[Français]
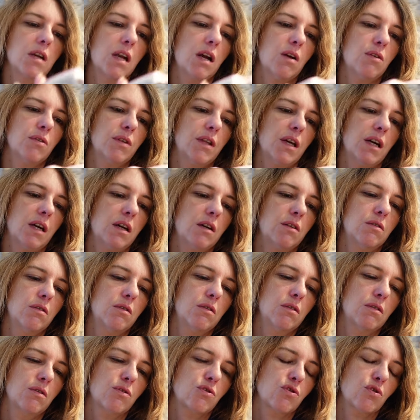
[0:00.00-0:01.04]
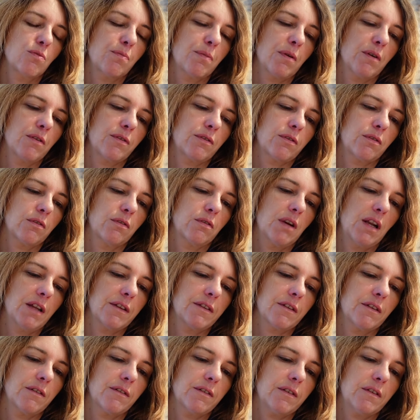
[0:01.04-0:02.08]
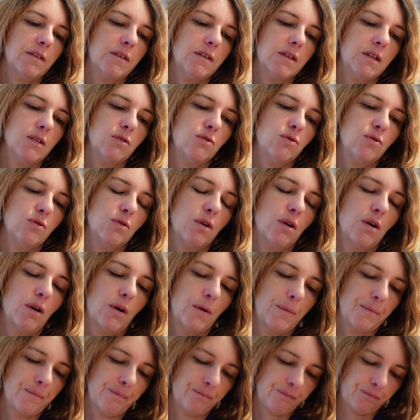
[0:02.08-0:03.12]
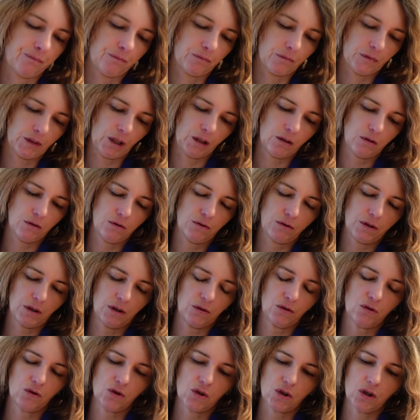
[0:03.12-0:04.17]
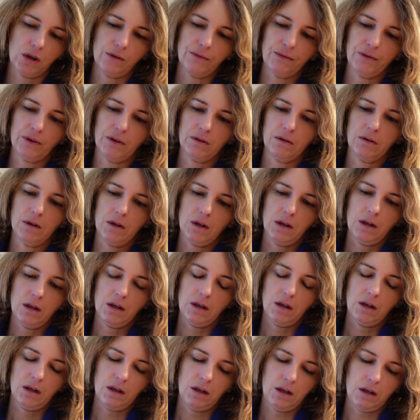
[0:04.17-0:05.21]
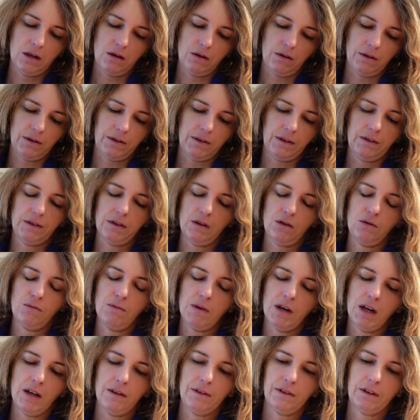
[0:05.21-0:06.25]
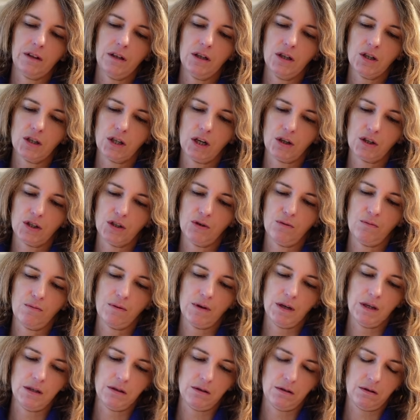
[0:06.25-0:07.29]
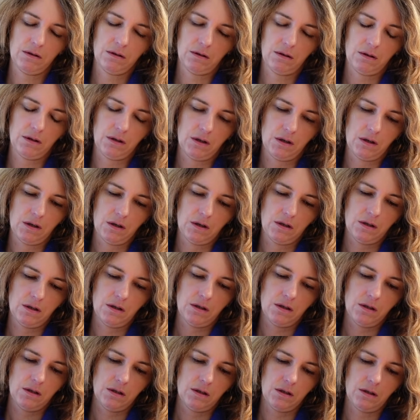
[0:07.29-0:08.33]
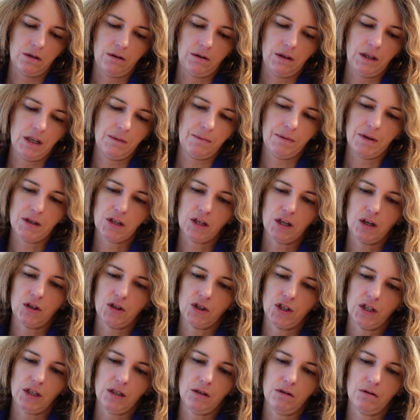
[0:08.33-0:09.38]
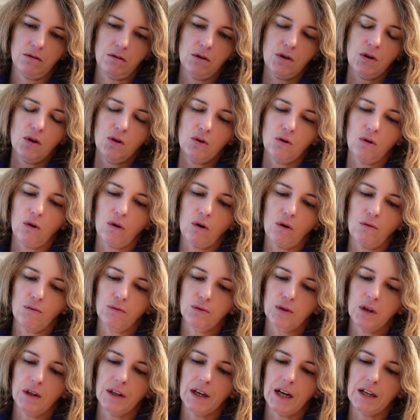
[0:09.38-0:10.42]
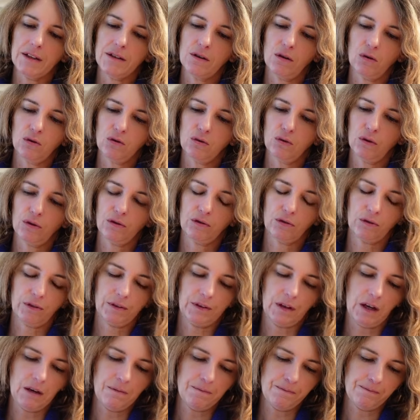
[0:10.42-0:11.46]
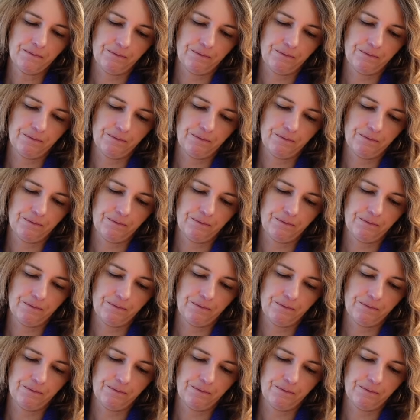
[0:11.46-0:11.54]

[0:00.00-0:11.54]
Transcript: là, on a, je pense, l'intensité du temps de chauffe. Alors, ça s'allume là, est-ce qu'il est chargé ou pas non, il n'est pas chargé. Donc on vous donnera des retours sur ça.